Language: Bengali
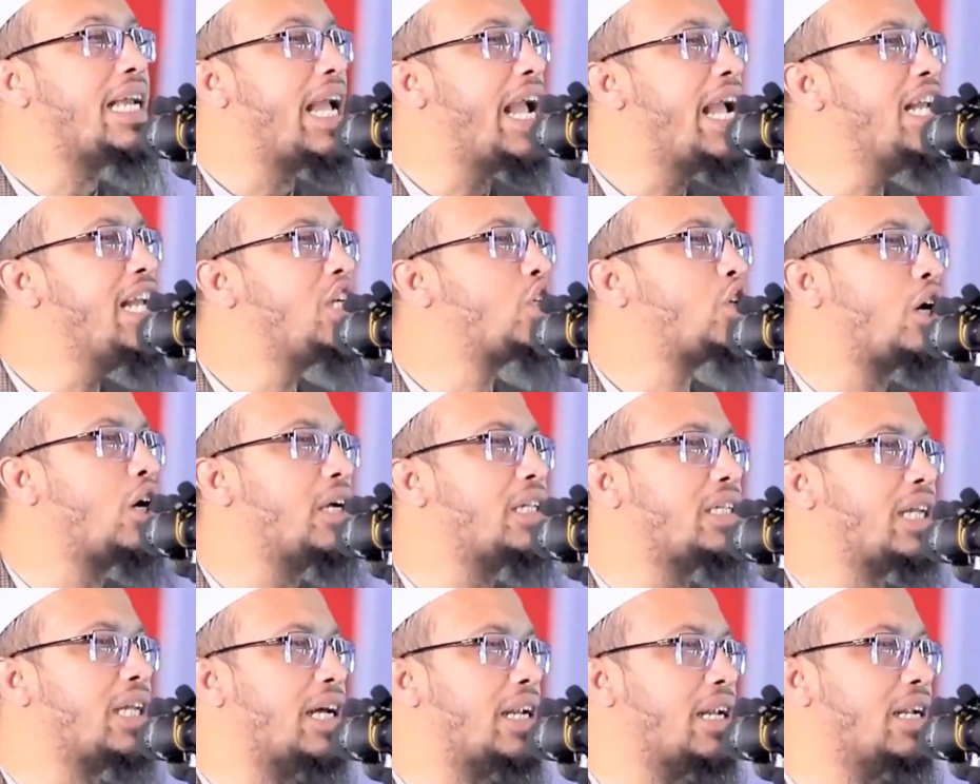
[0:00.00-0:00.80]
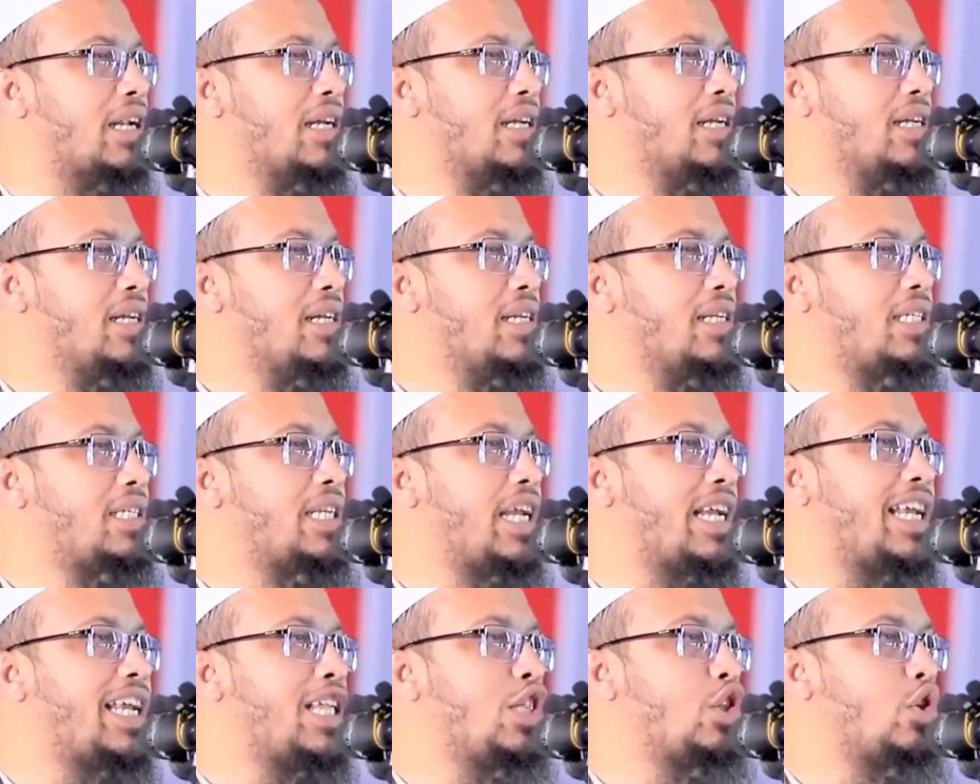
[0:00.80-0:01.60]
এই শয়তান
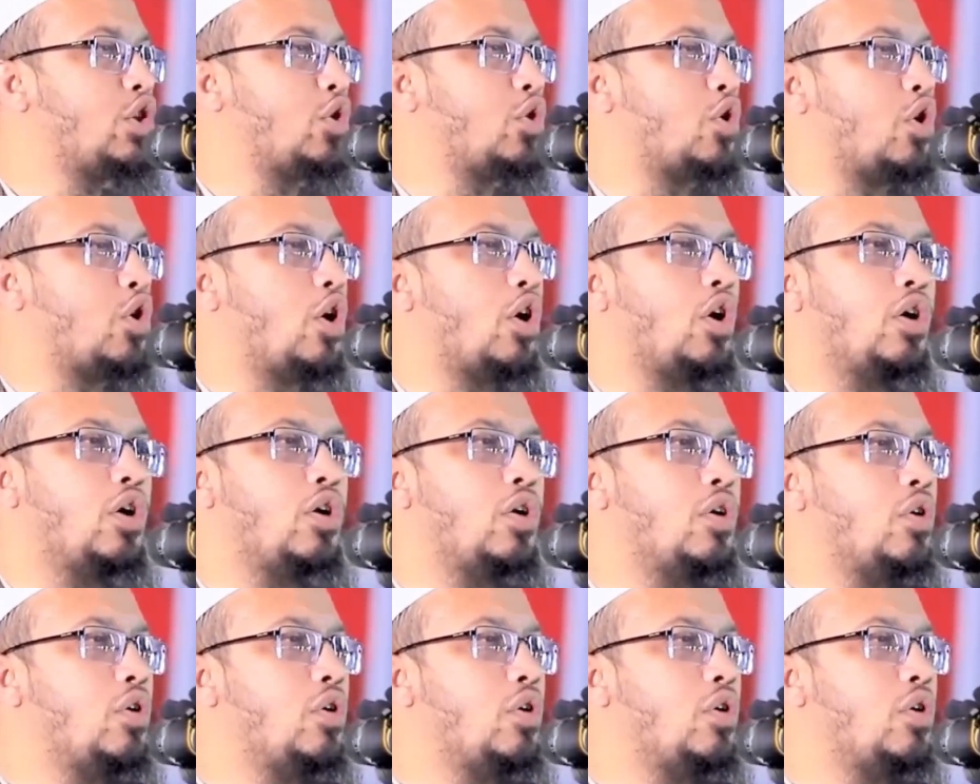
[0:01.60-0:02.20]
সে কিন্তু কোনো